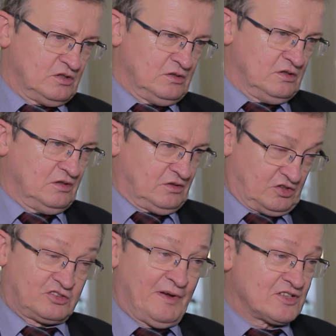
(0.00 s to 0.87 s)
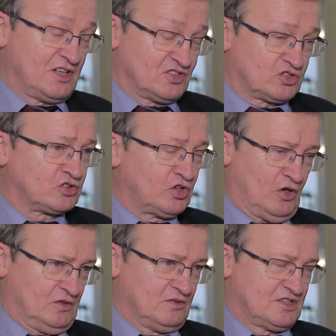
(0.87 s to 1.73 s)
Y, ważne jest
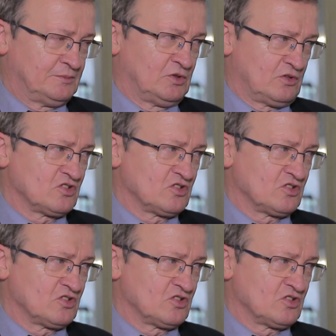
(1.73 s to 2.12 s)
kto ze mną